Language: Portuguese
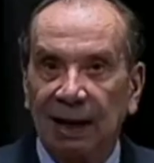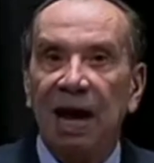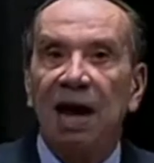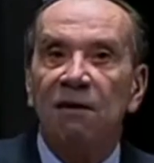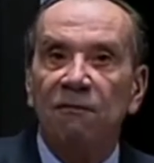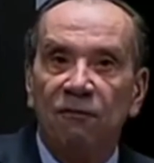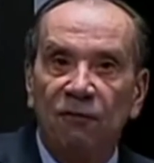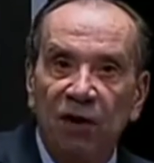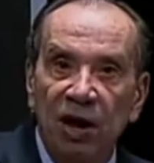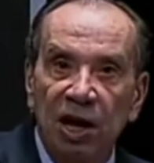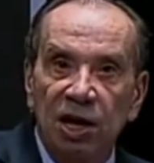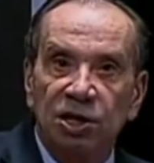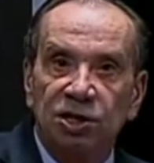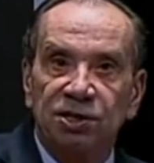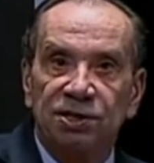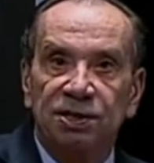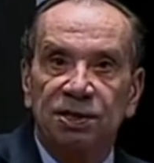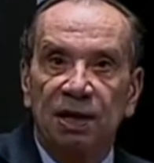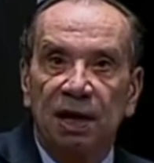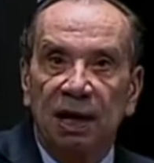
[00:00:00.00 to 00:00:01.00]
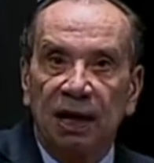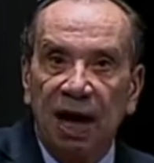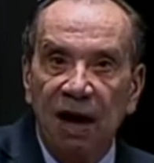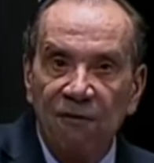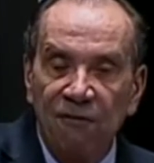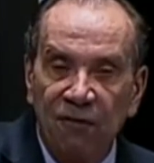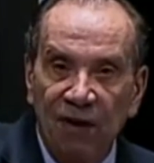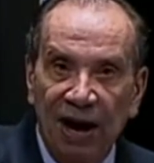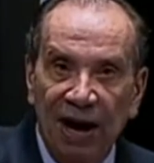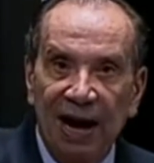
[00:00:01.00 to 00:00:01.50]
Quem fez,
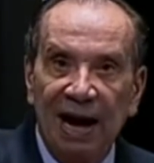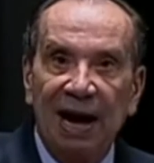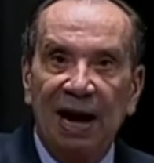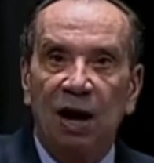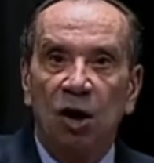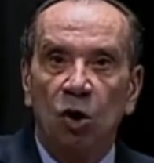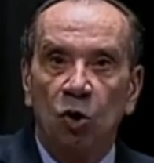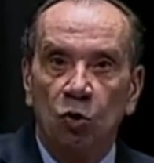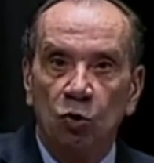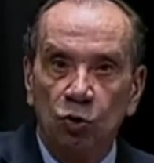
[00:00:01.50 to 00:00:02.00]
quem fará